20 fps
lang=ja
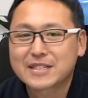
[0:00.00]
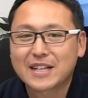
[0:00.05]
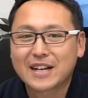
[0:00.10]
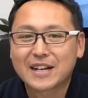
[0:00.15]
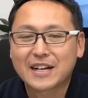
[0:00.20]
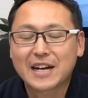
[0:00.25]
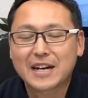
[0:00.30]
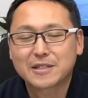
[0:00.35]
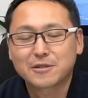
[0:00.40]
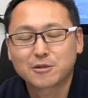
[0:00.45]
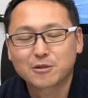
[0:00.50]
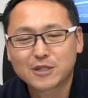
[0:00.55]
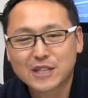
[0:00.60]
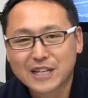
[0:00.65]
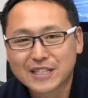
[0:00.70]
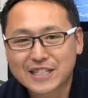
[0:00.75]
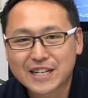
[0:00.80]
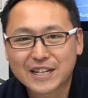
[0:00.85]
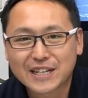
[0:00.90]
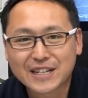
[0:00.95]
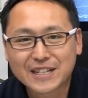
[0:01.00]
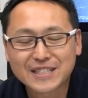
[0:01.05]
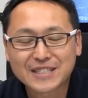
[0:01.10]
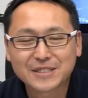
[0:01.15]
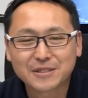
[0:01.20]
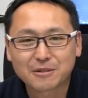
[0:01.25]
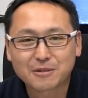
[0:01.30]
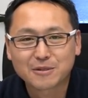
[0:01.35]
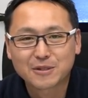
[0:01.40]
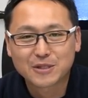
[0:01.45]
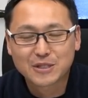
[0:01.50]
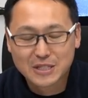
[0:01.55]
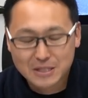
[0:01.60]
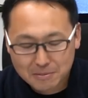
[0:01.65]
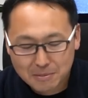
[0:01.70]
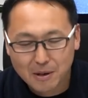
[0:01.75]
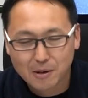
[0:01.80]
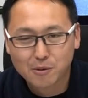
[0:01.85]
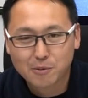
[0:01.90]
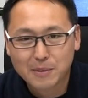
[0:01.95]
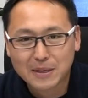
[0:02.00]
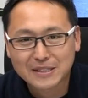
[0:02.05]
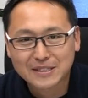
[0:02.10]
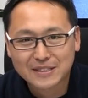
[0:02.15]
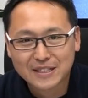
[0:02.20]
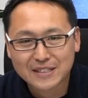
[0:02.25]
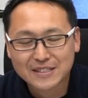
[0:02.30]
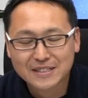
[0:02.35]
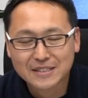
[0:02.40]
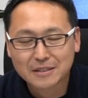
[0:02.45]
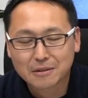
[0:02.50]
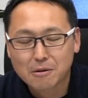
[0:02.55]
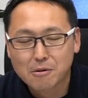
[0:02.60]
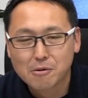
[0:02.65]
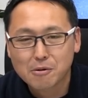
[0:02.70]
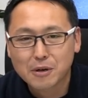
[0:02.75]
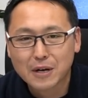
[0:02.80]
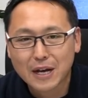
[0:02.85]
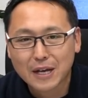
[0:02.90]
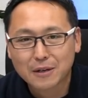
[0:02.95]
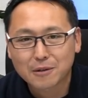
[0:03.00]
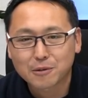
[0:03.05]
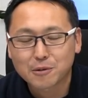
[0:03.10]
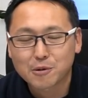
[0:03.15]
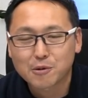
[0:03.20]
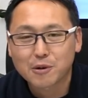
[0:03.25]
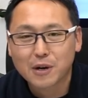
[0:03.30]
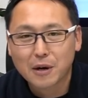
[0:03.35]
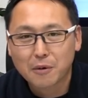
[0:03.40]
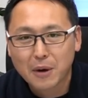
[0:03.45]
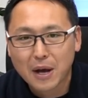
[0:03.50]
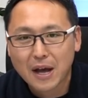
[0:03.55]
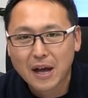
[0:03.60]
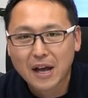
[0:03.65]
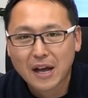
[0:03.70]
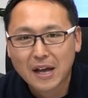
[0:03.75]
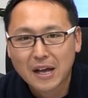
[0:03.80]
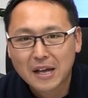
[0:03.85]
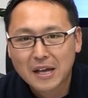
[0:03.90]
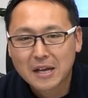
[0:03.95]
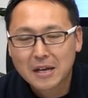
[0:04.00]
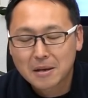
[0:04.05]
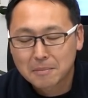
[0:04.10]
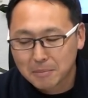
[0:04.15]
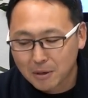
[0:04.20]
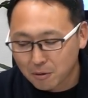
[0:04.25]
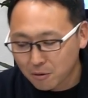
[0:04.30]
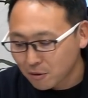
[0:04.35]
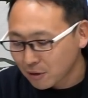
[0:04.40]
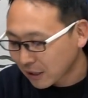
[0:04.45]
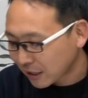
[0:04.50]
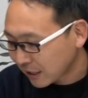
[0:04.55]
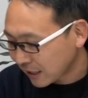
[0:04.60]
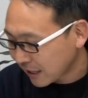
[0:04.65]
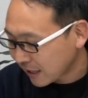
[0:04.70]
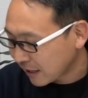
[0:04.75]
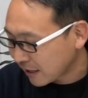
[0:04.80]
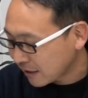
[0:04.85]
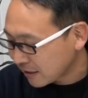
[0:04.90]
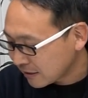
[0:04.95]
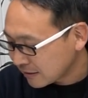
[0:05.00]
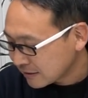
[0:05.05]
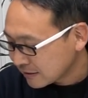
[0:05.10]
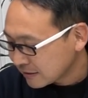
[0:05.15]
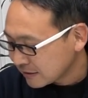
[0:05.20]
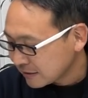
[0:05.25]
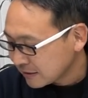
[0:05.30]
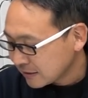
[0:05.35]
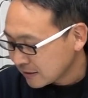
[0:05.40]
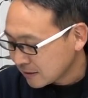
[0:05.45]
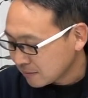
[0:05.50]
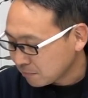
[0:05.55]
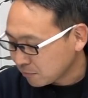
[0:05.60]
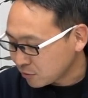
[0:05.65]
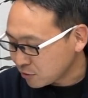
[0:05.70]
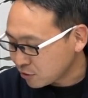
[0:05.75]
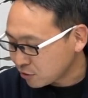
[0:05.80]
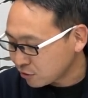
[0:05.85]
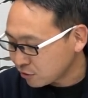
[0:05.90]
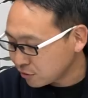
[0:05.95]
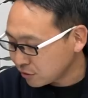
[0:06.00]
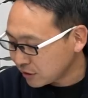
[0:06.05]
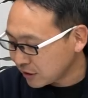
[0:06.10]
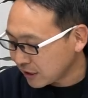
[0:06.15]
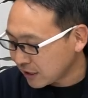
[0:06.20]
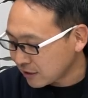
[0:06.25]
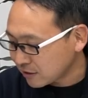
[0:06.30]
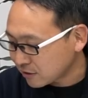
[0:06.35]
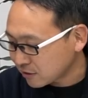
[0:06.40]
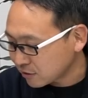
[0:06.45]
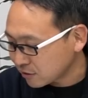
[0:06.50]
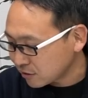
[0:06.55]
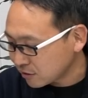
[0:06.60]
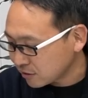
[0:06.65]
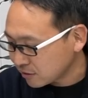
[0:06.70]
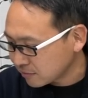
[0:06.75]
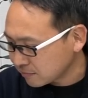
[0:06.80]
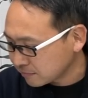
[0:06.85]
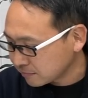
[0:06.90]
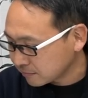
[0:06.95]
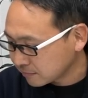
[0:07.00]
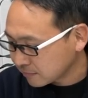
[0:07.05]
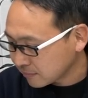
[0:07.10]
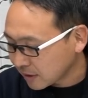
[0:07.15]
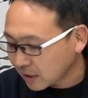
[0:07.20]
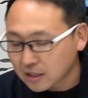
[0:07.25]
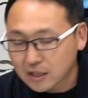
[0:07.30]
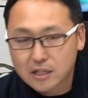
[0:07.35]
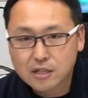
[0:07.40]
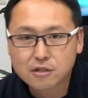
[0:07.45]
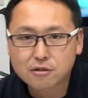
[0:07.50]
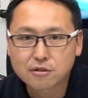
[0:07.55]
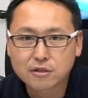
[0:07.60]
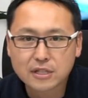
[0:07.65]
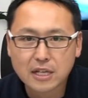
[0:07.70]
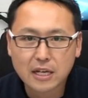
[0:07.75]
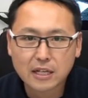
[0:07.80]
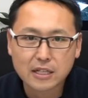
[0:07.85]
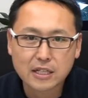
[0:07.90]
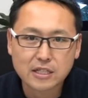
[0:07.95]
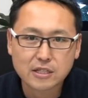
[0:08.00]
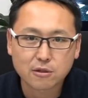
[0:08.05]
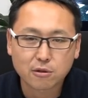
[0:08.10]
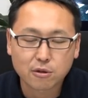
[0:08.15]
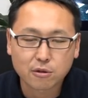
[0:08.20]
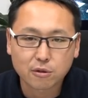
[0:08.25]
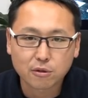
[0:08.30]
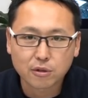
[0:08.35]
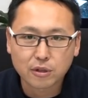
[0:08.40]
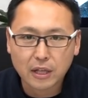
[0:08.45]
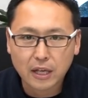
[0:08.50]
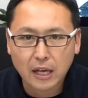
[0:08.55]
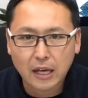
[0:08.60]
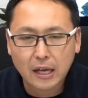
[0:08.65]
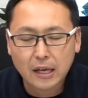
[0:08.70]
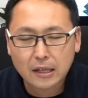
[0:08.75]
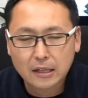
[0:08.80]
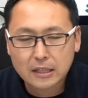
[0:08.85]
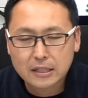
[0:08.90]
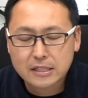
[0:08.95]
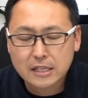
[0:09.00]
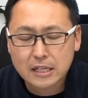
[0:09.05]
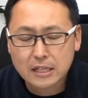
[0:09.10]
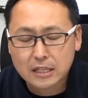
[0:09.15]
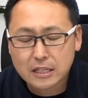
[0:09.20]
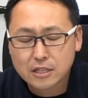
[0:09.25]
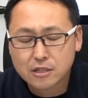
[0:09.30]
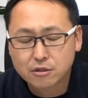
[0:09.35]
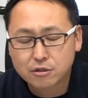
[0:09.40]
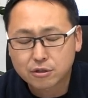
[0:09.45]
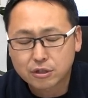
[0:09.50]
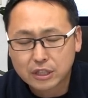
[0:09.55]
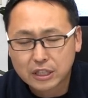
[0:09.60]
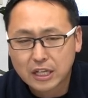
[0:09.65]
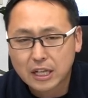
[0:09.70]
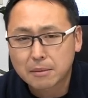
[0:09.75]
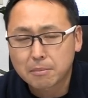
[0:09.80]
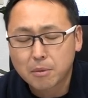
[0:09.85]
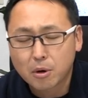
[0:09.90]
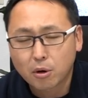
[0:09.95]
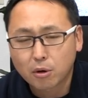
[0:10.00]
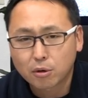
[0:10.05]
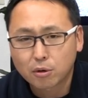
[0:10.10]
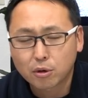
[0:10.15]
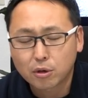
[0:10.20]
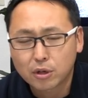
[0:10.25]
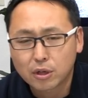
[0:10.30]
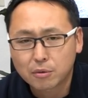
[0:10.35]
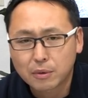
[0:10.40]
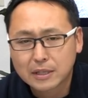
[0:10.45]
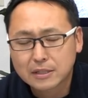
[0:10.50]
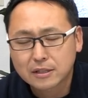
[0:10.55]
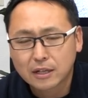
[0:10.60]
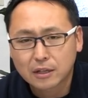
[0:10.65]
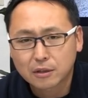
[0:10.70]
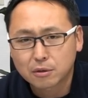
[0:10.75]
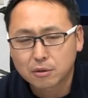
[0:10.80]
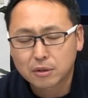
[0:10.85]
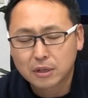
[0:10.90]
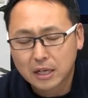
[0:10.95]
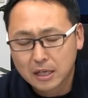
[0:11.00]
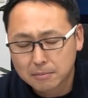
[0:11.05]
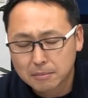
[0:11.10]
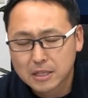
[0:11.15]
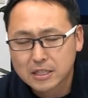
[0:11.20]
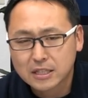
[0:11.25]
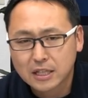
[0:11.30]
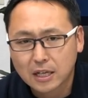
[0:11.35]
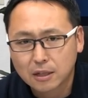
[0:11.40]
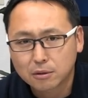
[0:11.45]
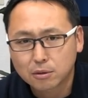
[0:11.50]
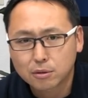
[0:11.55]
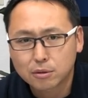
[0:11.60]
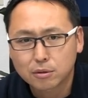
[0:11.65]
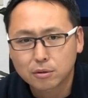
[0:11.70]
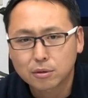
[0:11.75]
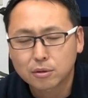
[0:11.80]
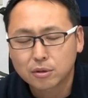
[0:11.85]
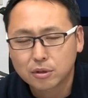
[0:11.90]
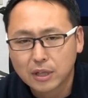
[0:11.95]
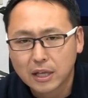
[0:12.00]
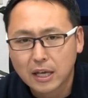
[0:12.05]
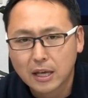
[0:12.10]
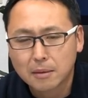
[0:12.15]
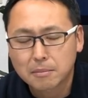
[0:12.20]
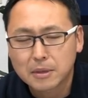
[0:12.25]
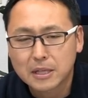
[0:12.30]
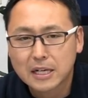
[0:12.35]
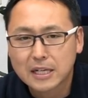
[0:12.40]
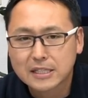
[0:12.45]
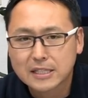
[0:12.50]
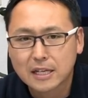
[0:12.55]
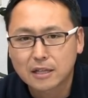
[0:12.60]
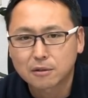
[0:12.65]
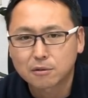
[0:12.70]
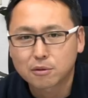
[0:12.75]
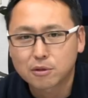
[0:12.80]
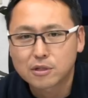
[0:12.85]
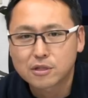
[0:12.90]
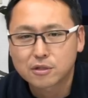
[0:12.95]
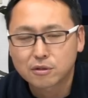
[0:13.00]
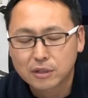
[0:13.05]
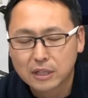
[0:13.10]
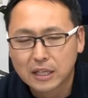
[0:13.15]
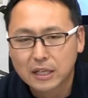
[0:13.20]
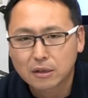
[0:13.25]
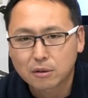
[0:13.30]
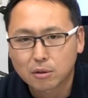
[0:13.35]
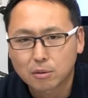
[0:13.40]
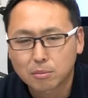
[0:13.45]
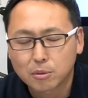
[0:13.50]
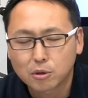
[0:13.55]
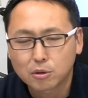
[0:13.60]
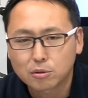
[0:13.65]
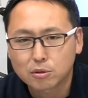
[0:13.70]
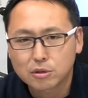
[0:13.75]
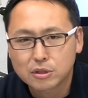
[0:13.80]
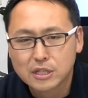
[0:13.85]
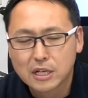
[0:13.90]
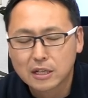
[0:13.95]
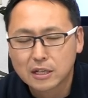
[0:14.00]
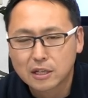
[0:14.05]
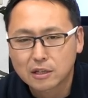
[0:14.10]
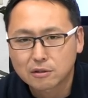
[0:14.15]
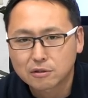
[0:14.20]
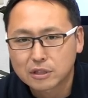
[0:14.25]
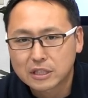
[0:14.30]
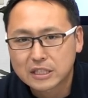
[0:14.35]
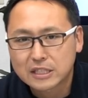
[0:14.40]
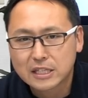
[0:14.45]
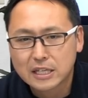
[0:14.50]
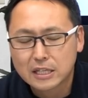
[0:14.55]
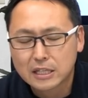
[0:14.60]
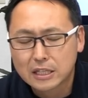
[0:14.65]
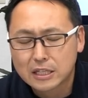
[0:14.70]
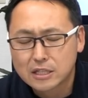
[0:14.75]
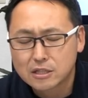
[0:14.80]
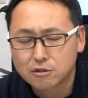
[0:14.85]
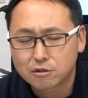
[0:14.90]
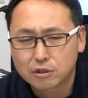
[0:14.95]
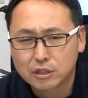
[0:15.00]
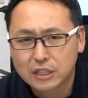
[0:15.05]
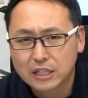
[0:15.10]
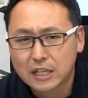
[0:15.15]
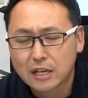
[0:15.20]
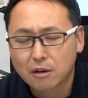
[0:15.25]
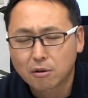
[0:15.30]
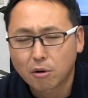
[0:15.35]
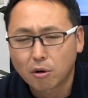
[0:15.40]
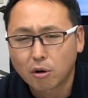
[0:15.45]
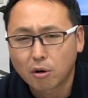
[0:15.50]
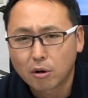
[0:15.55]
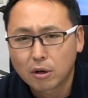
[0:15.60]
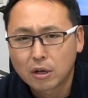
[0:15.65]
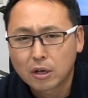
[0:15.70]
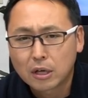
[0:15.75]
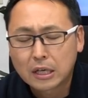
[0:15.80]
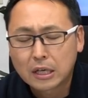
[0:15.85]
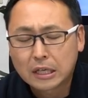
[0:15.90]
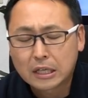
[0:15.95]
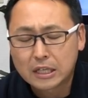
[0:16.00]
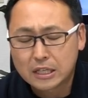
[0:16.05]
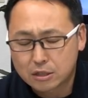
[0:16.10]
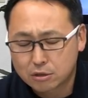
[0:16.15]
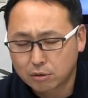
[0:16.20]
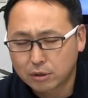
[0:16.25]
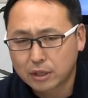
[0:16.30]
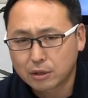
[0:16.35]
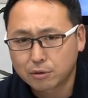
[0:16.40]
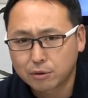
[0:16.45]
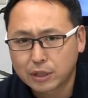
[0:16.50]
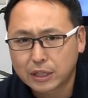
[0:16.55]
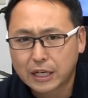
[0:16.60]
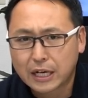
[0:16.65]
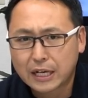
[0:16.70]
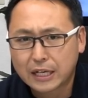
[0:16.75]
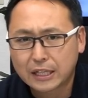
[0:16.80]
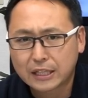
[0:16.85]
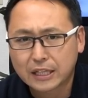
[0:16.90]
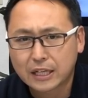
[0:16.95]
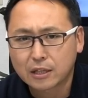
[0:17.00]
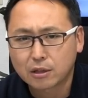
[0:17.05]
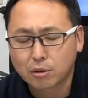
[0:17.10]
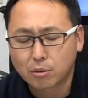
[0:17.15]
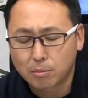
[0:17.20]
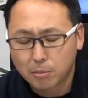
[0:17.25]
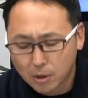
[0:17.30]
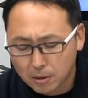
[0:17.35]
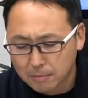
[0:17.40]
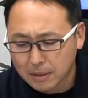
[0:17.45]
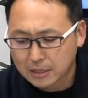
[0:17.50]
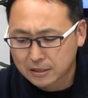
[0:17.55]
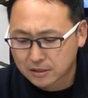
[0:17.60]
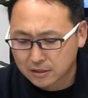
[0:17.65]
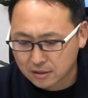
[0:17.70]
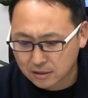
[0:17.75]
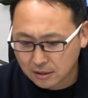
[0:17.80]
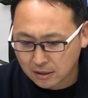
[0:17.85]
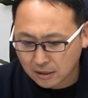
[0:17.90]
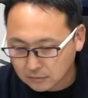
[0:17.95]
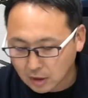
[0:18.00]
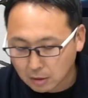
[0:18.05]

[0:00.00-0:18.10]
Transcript: した改造車ジャーナリスト土井パフォーマンスです。今回の動画は、まあ、今回ねもうじゅうにがつにじゅうさんにちということでにせんにじゅうにねんも残りわずかとなりました。ということで皆さんと一緒にこのボンドチャンネルにせんにじゅうにねんを一緒に振り返りたいと思います。